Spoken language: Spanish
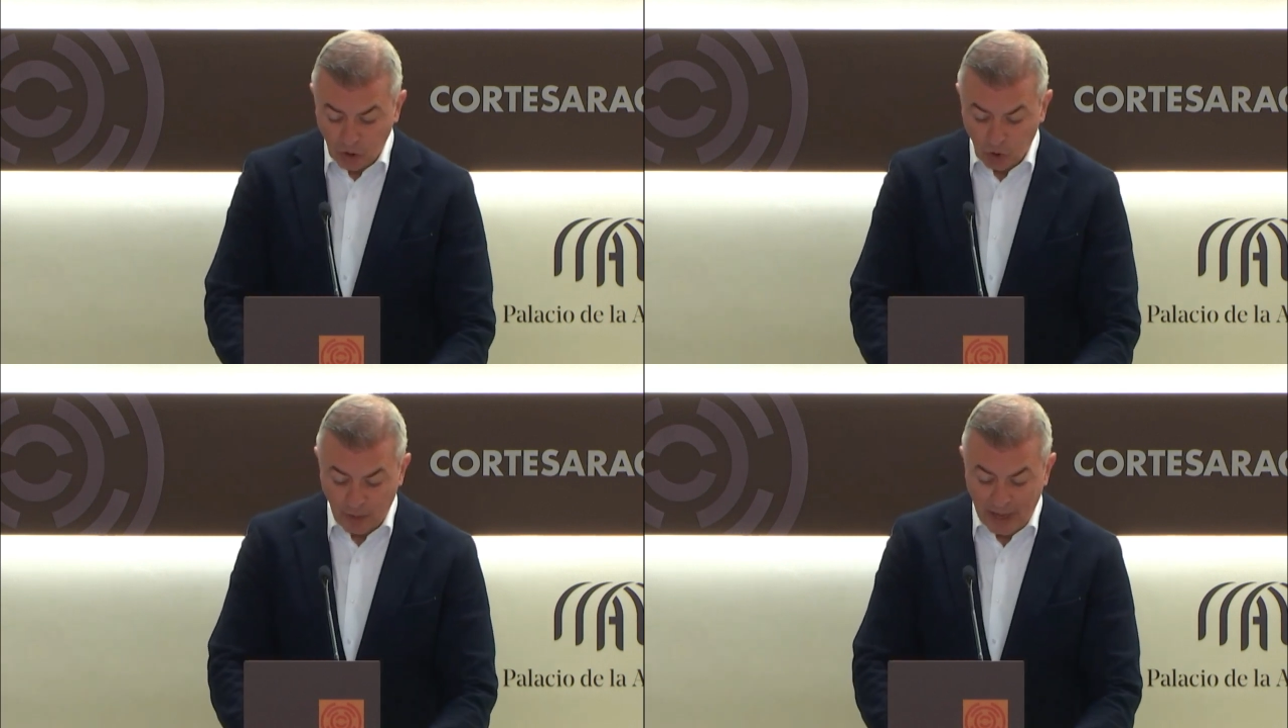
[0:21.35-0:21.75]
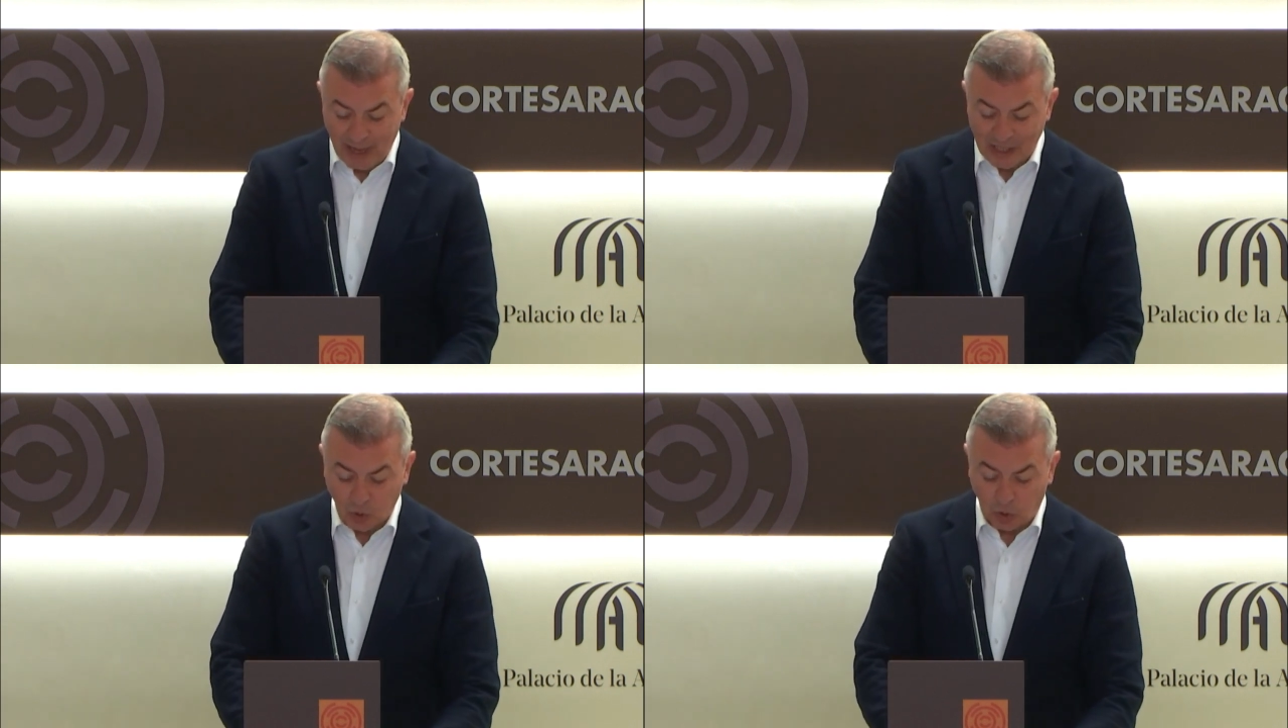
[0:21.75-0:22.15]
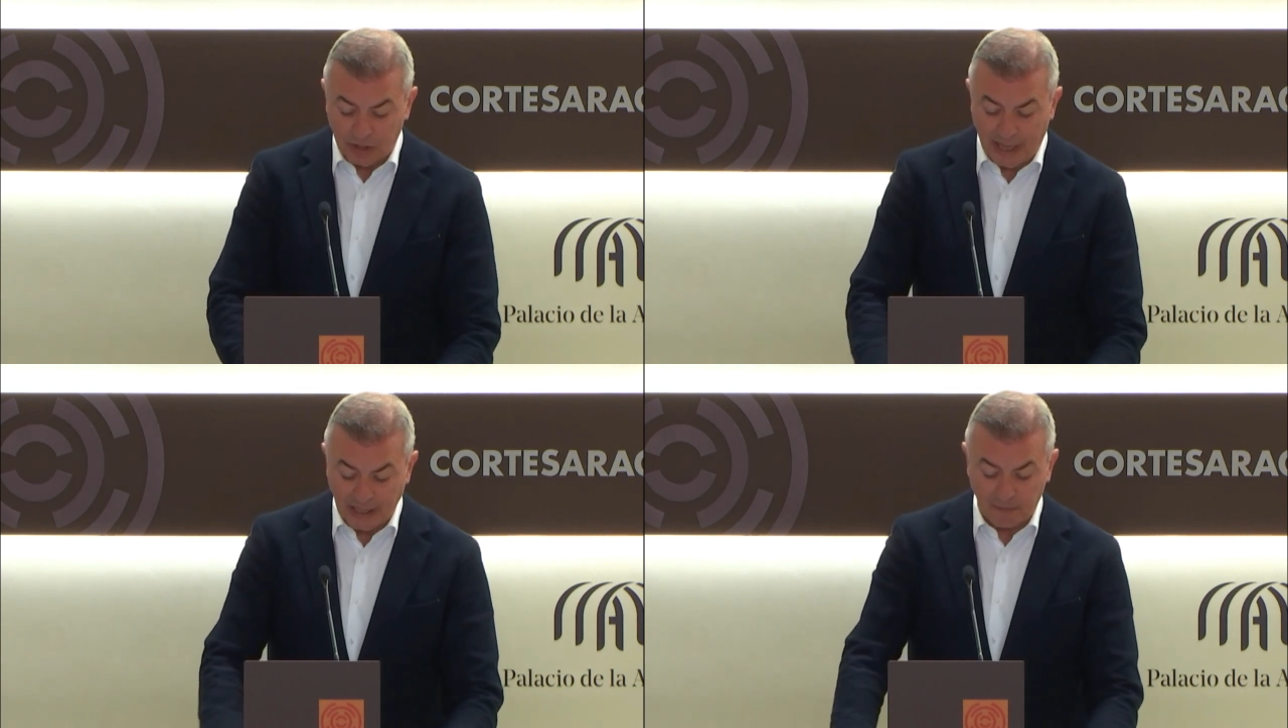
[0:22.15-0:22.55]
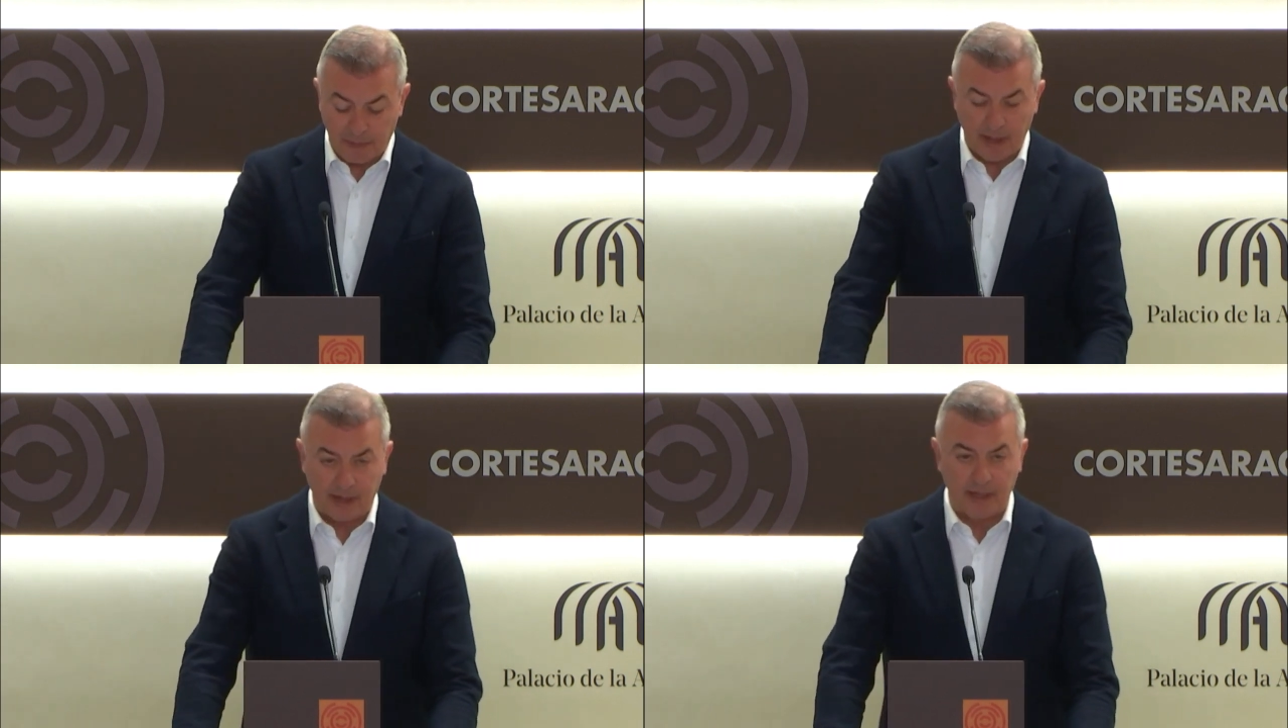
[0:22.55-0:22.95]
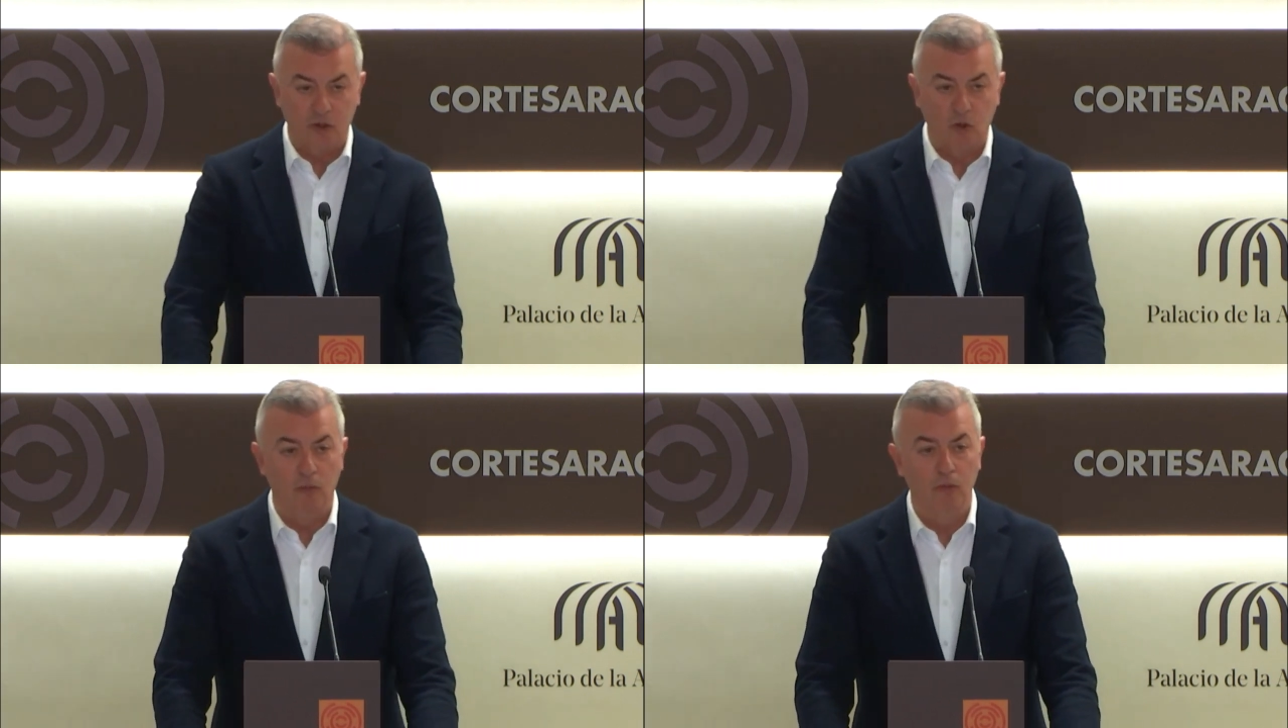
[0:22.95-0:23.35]
subirían las cuotas, para que
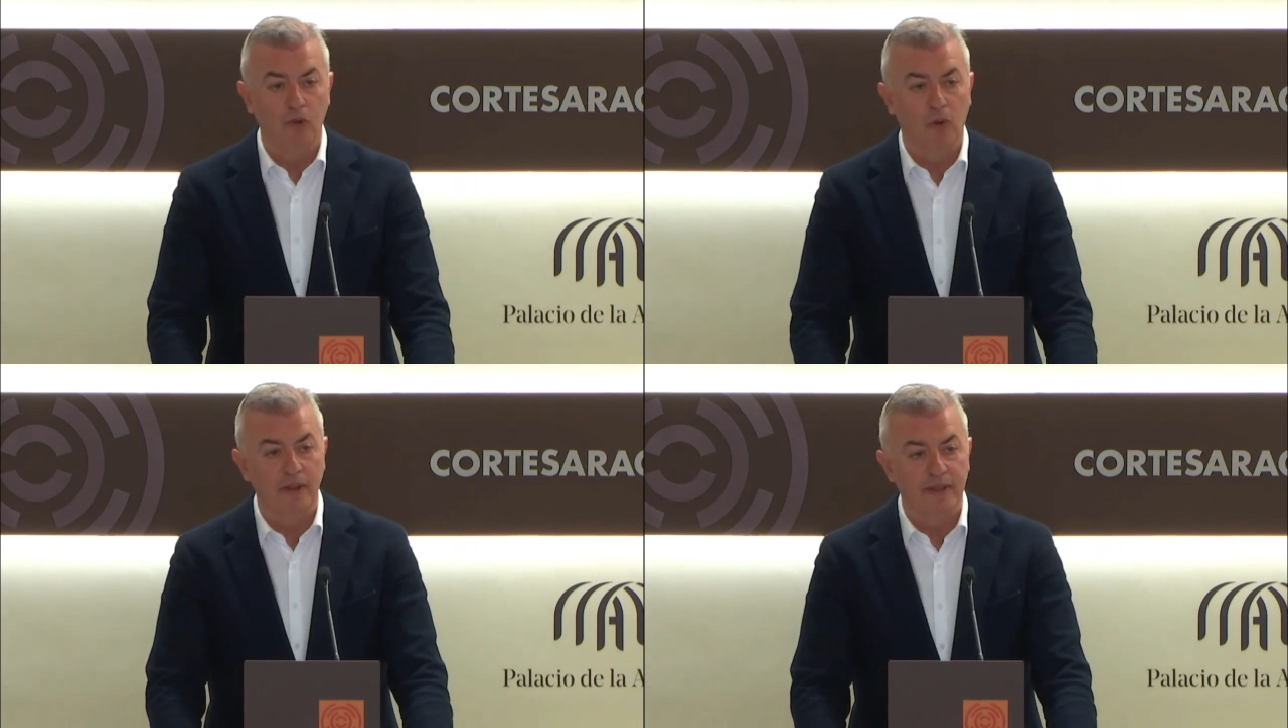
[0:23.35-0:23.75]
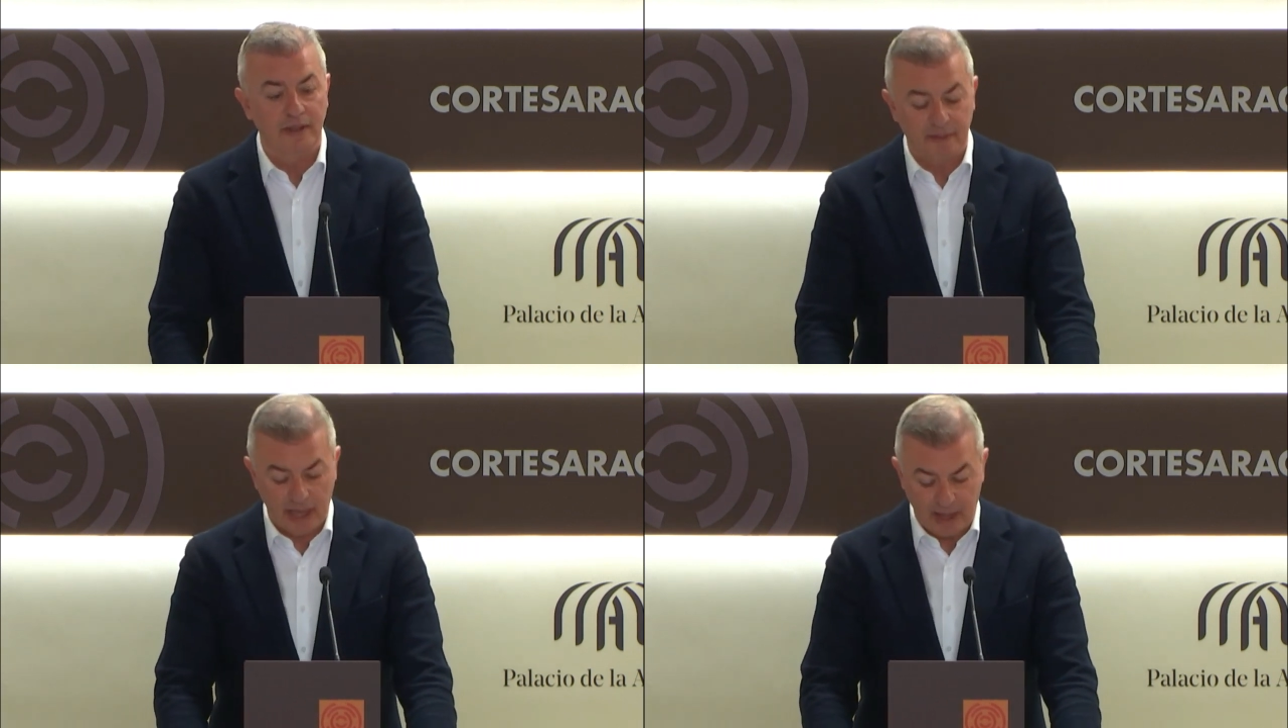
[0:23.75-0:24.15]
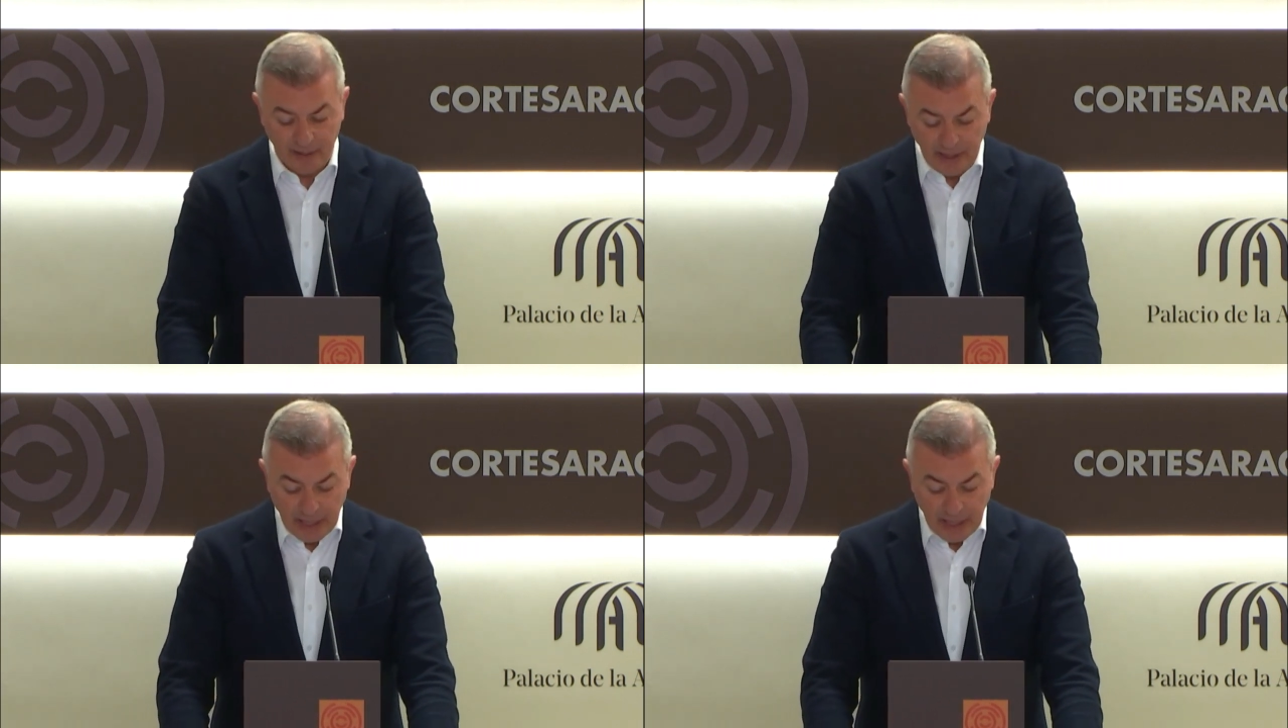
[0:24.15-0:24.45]
todo el mundo lo entienda,